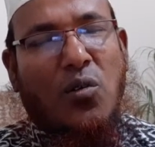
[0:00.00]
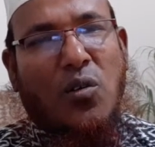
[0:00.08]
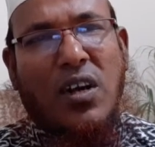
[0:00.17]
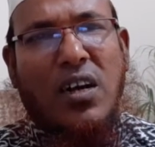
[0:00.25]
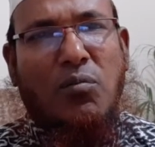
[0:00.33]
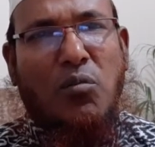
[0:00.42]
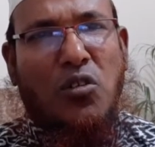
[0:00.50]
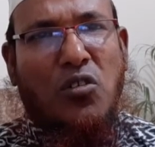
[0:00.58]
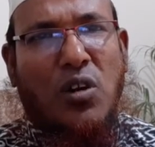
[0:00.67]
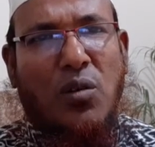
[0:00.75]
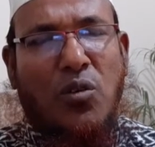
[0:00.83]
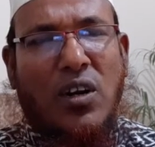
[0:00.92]
অনেক
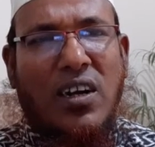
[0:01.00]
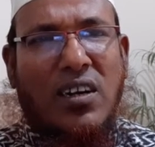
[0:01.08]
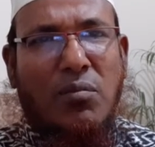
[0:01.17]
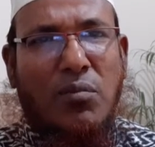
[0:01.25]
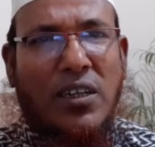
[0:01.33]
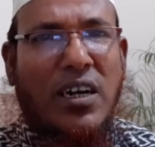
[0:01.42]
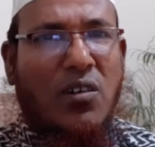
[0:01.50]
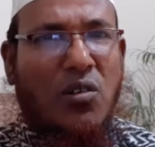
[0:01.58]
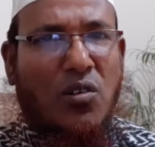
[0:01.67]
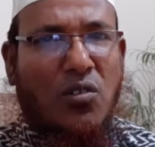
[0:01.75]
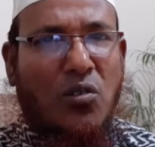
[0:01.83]
পরিশ্রম অনেক মেধা খরচ